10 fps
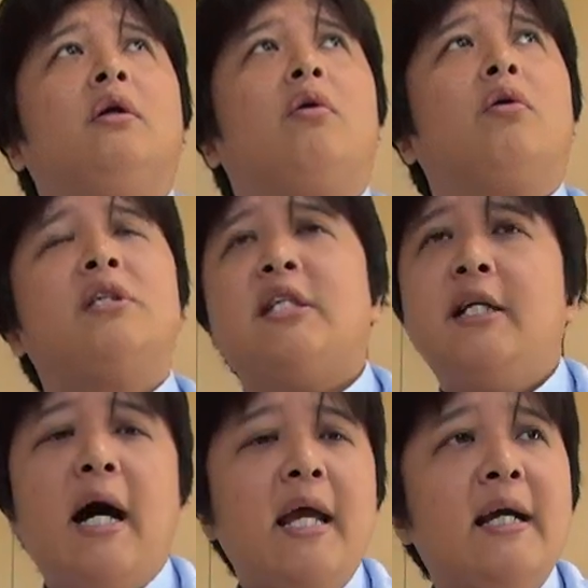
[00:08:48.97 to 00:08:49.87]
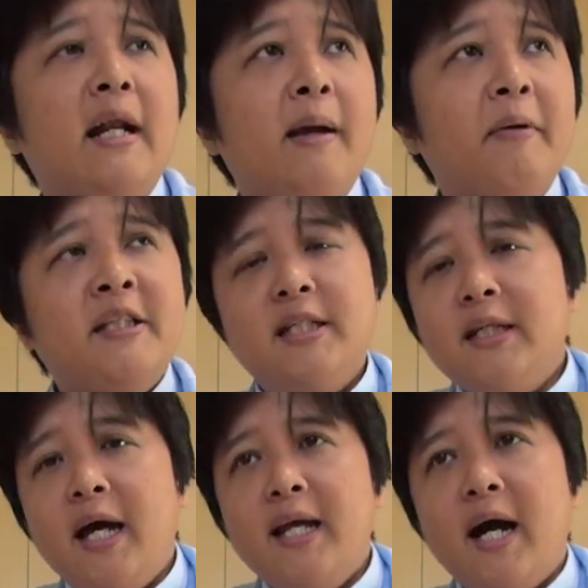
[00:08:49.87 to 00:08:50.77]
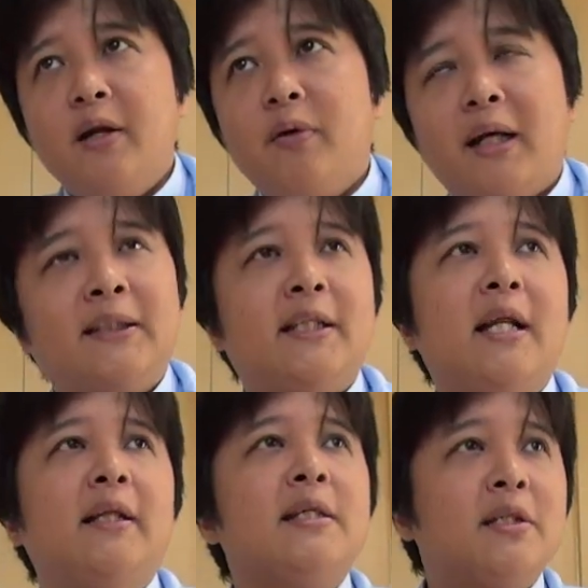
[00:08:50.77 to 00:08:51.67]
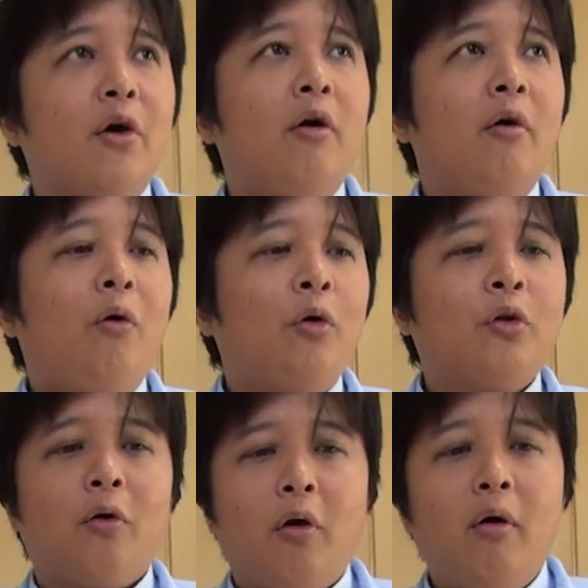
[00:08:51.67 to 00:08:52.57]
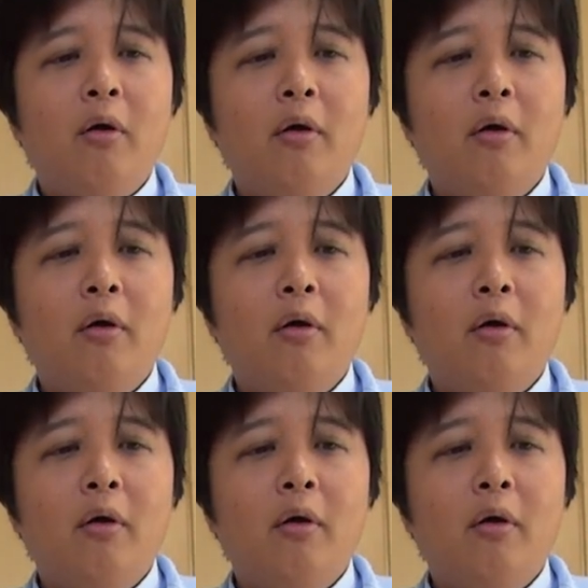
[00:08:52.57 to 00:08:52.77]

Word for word: この違いがね、やっぱ違いがあるから好きなんですよ。音の。